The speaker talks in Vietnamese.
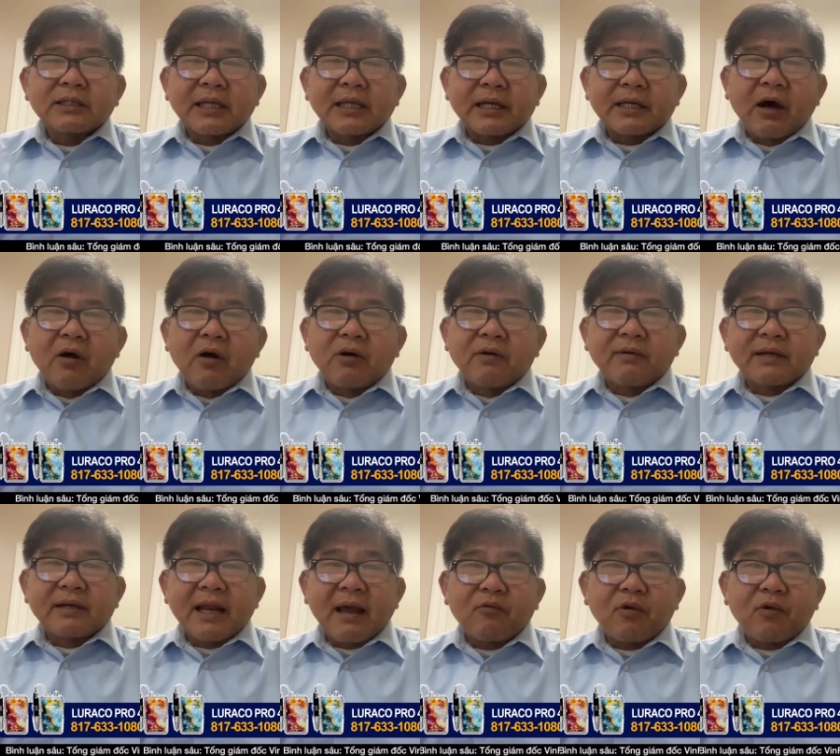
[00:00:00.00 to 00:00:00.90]
cái thời gian đầu
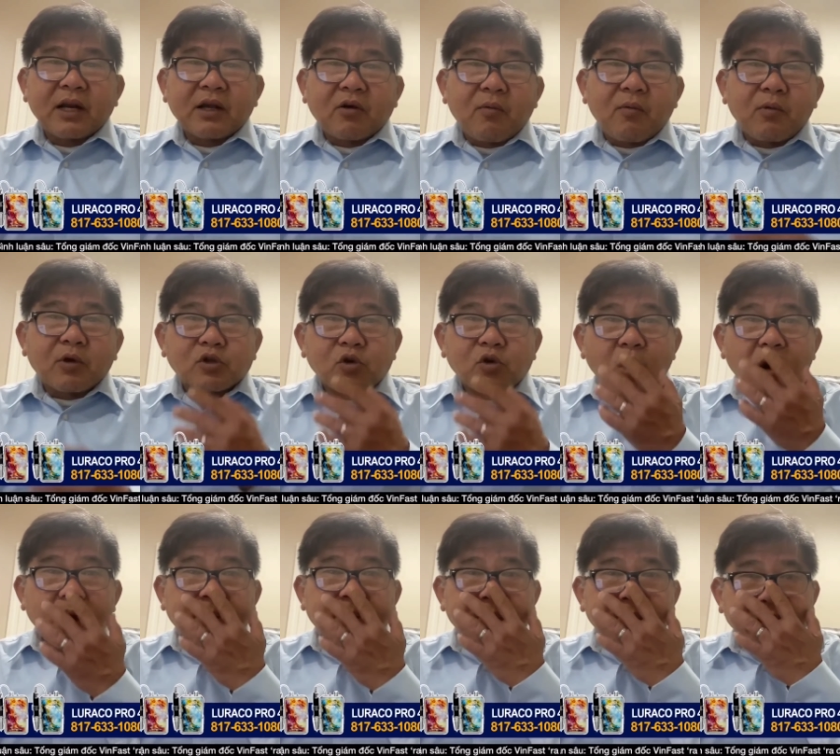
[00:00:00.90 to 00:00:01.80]
người việt nam qua đây có một
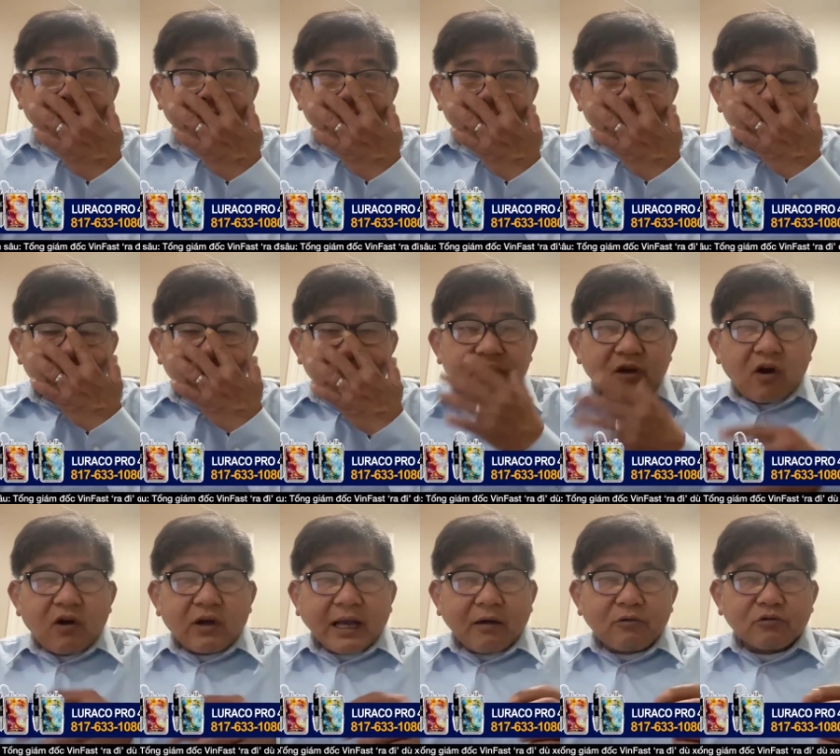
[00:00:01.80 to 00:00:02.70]
số người bị bắt
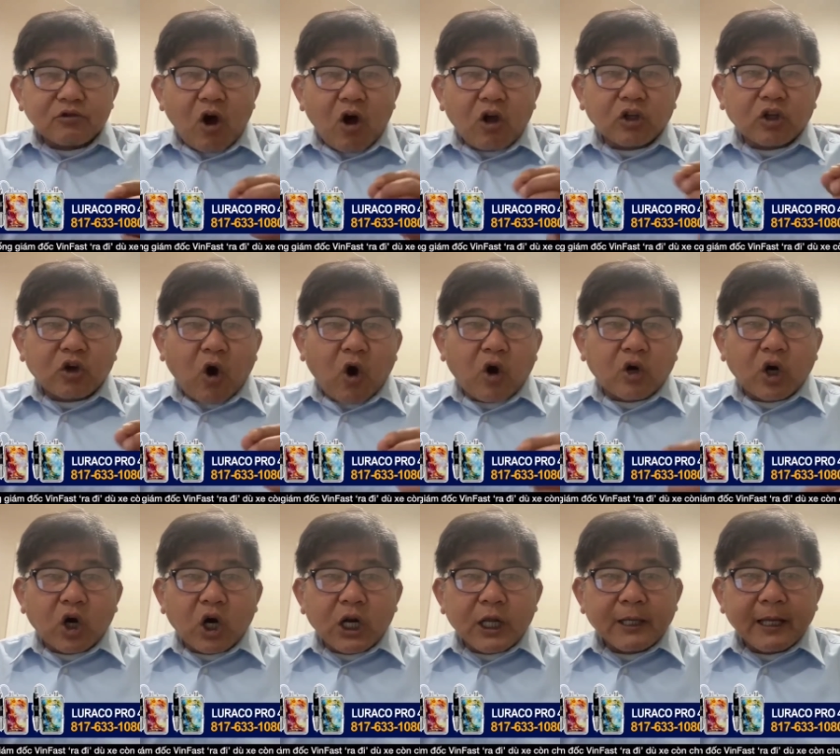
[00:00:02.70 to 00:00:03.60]
vì họ cạo gió cho
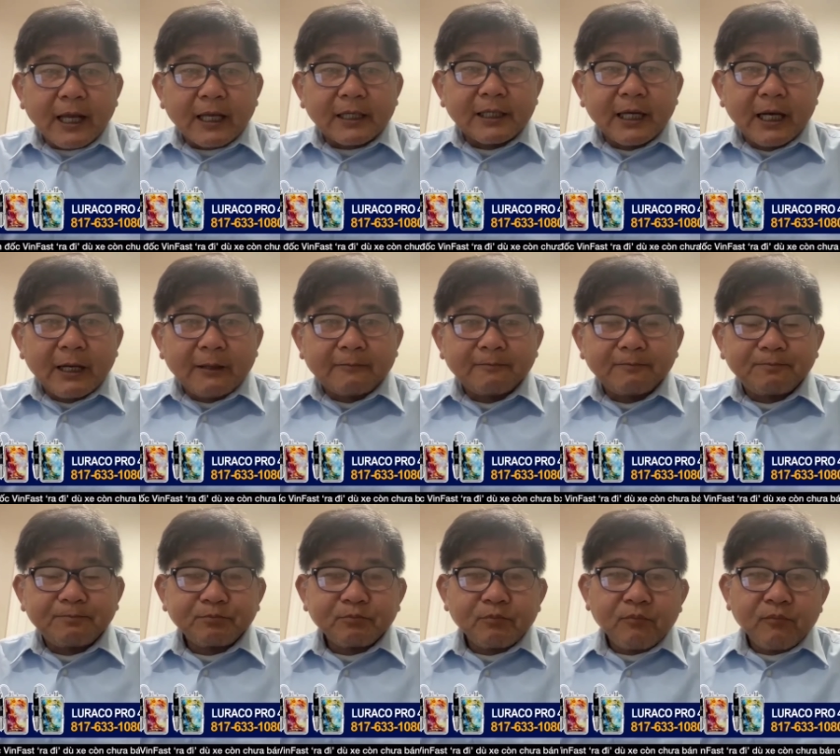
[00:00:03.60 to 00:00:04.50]
con họ đó nhớ không
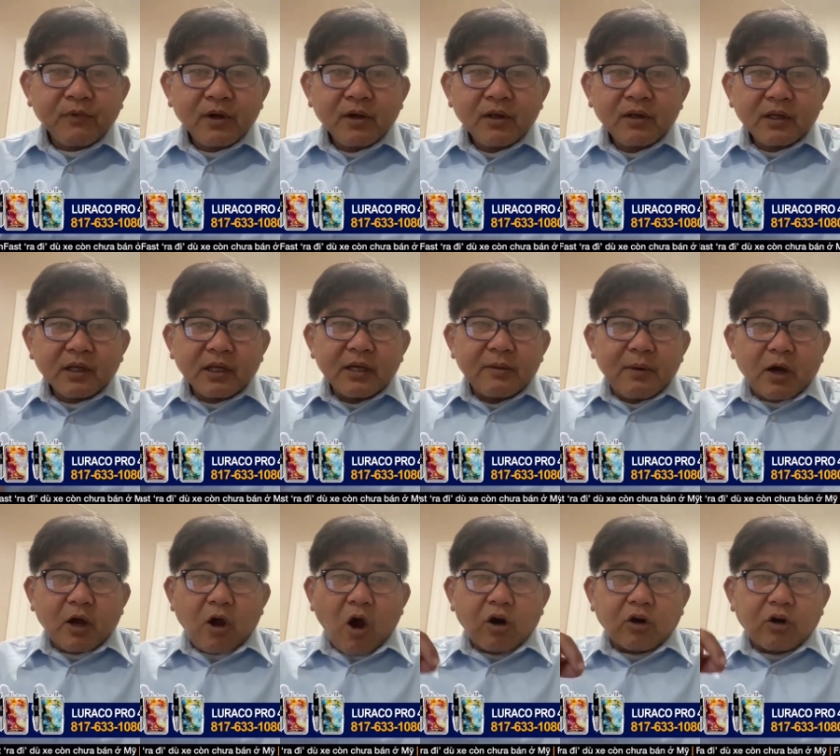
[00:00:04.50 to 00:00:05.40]
vâng
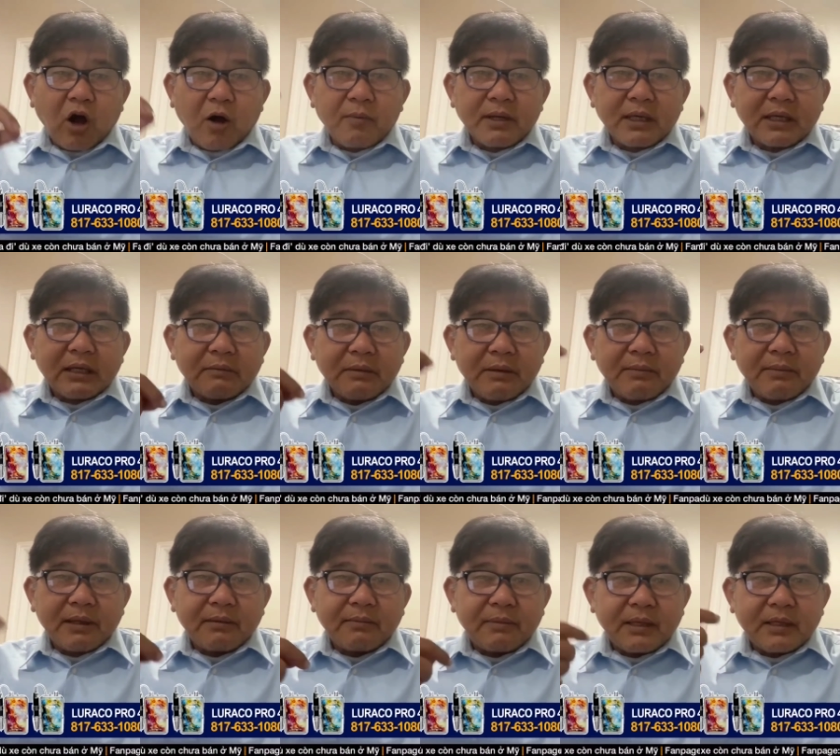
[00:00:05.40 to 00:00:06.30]
khi mà con họ bị
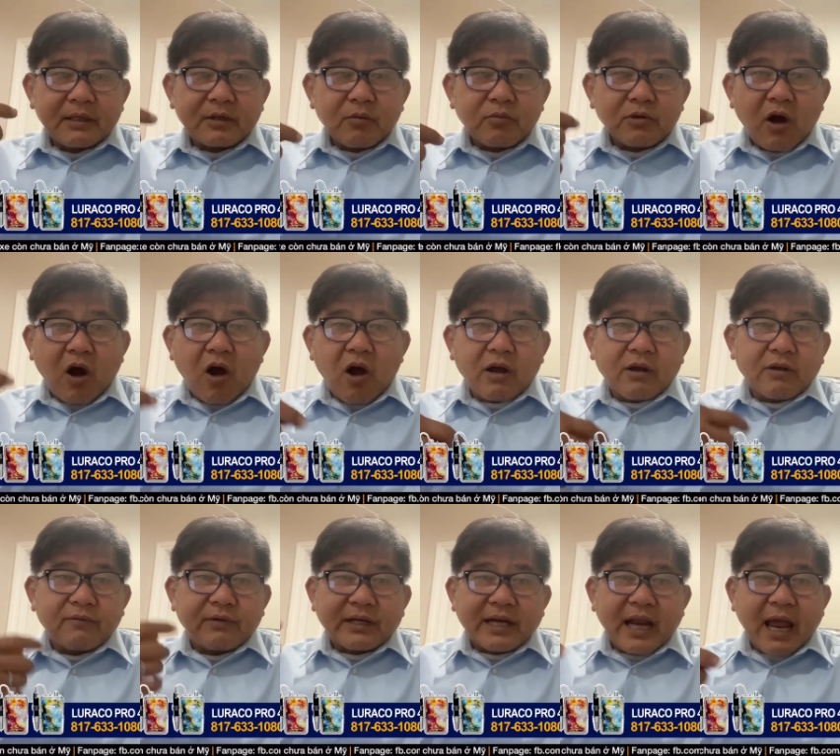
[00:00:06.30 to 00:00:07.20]
bị bị bị trúng
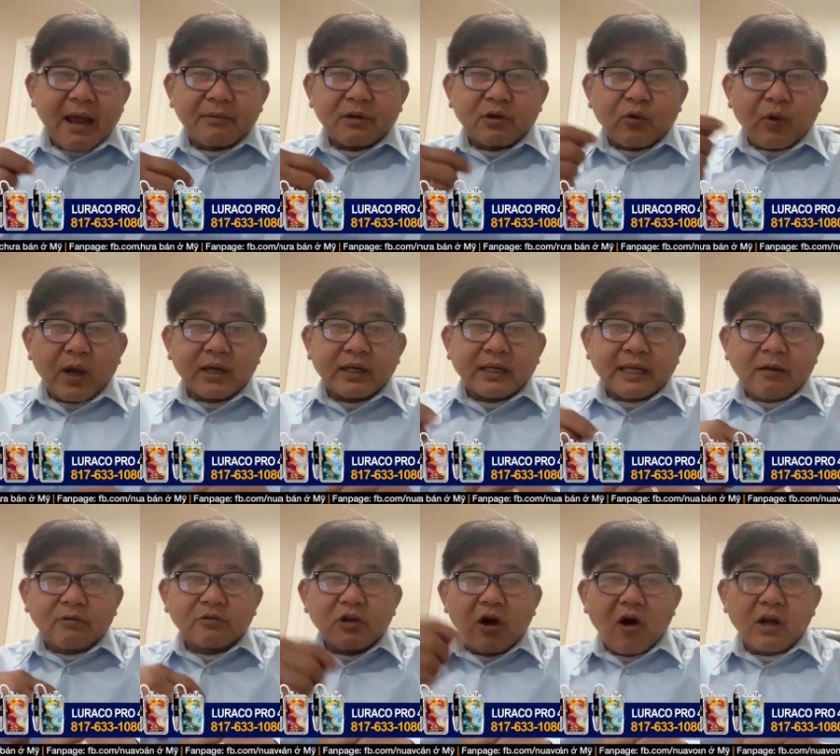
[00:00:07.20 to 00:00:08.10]
gió người Việt Nam mình quen
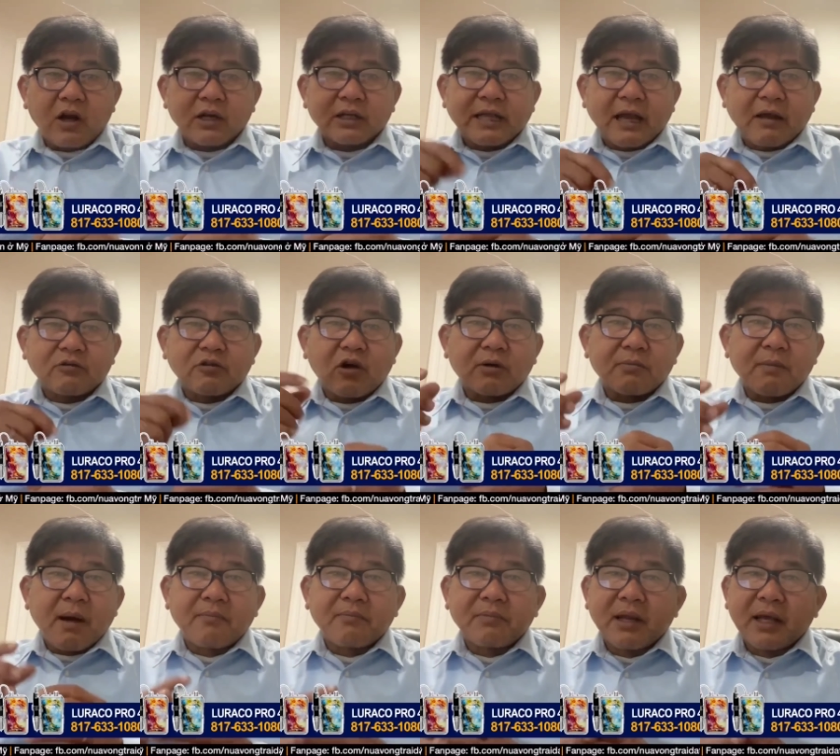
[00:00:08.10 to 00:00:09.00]
cào gió thì cào
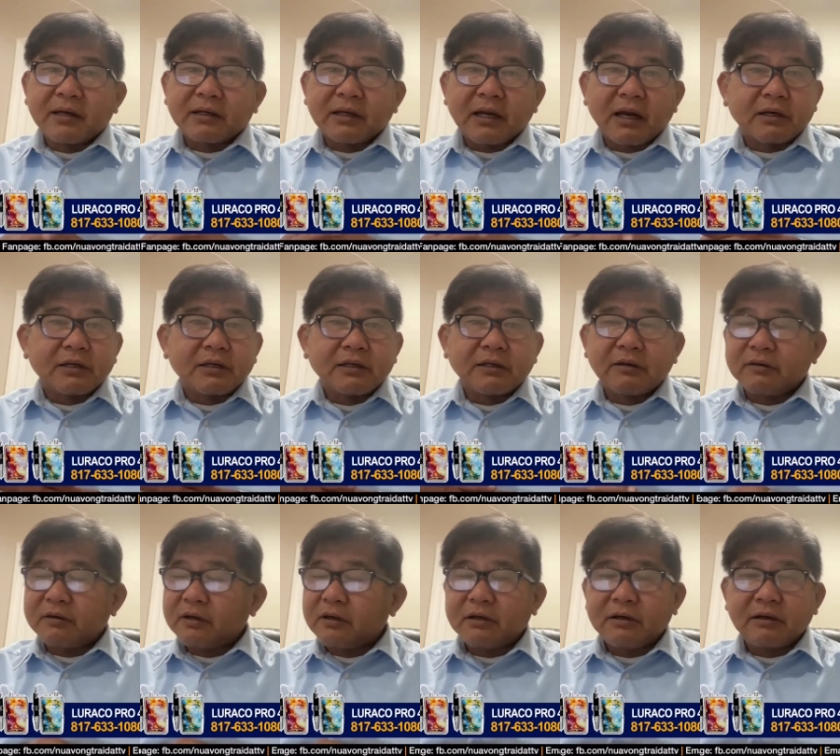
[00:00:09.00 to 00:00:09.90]
gió bầm lên là
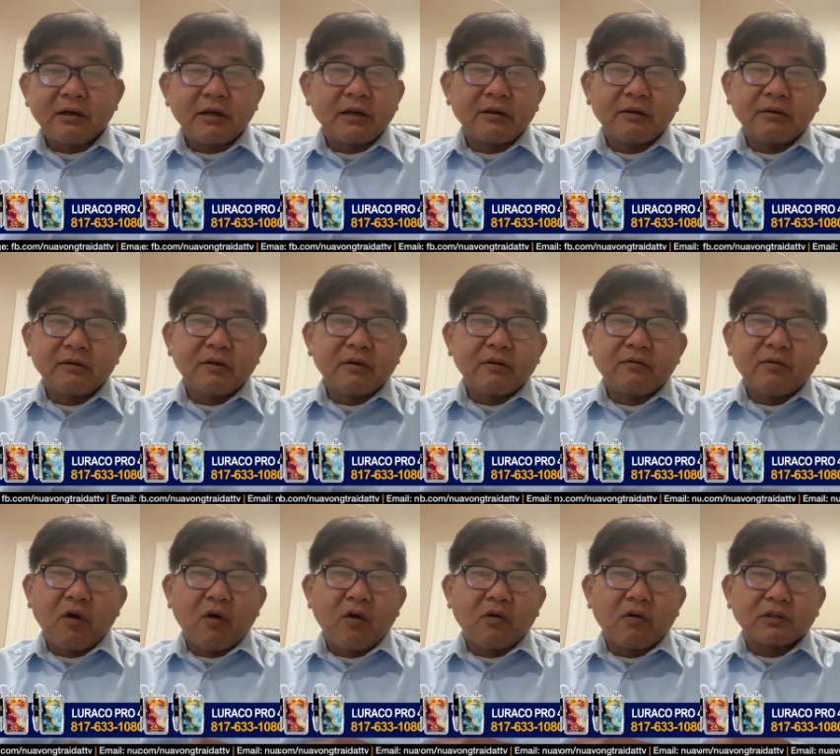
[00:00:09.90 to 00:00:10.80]
đi, đi đi
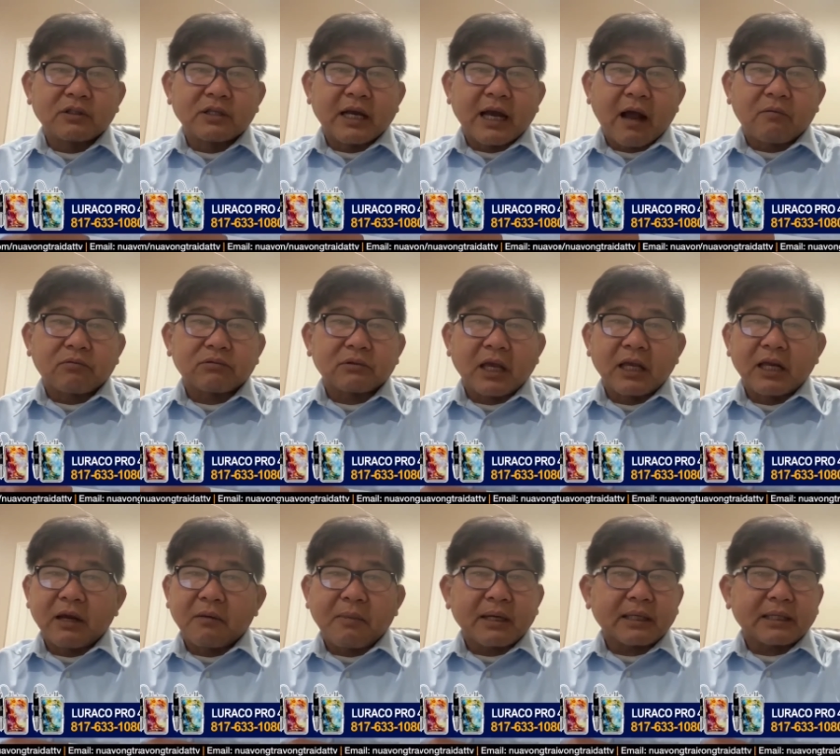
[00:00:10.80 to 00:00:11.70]
đi, vô trường học
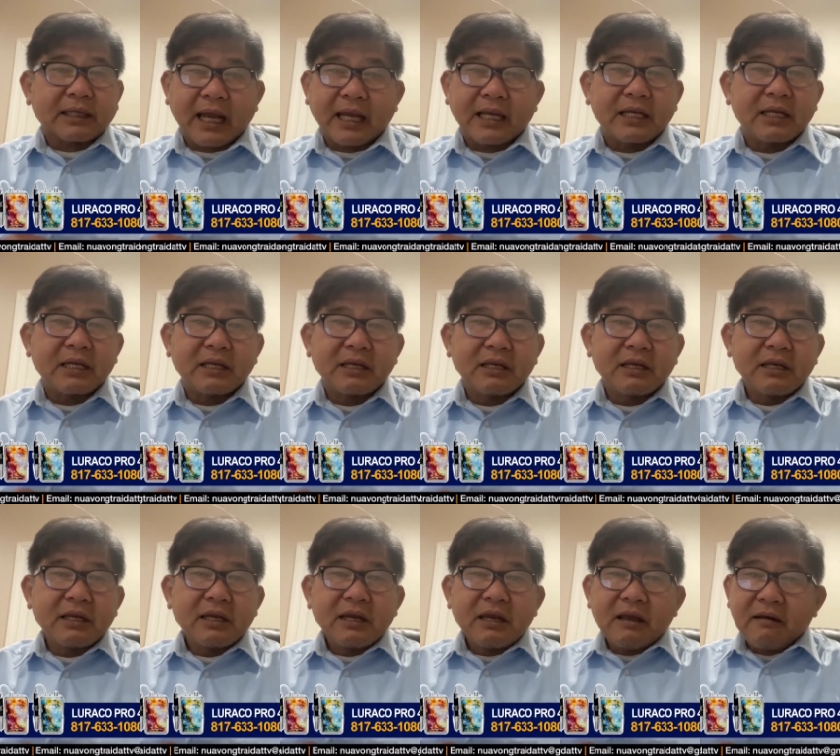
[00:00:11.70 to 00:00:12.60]
thấy là bắt ngay
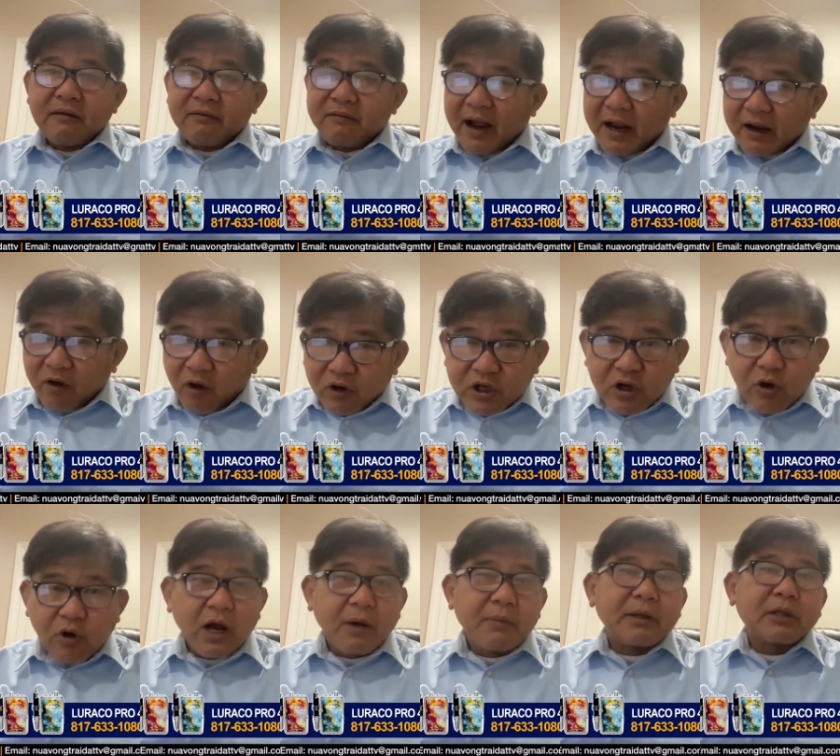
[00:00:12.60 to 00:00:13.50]
và có
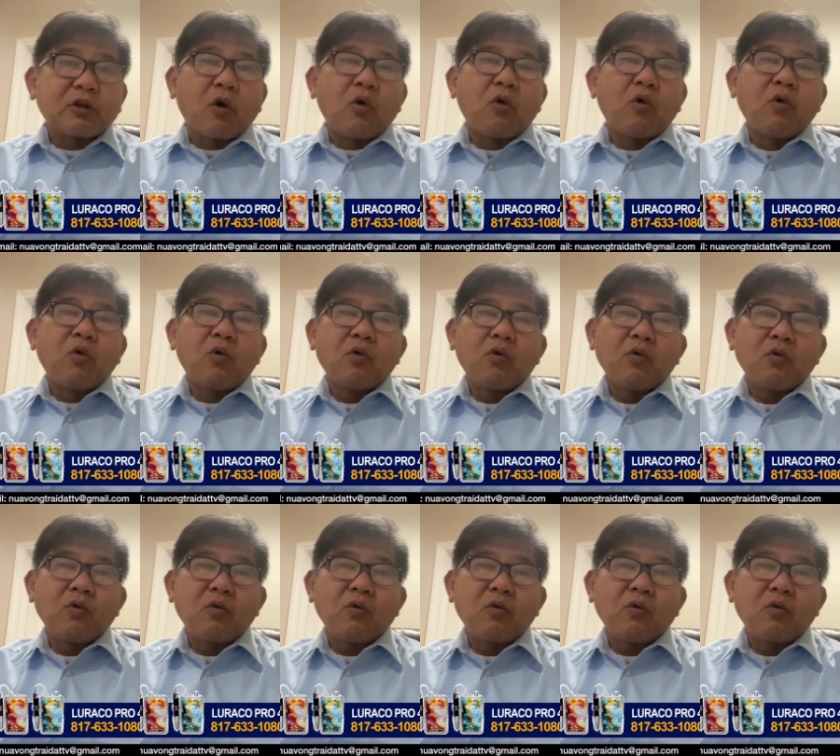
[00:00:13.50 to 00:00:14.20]
nhiều người bị tù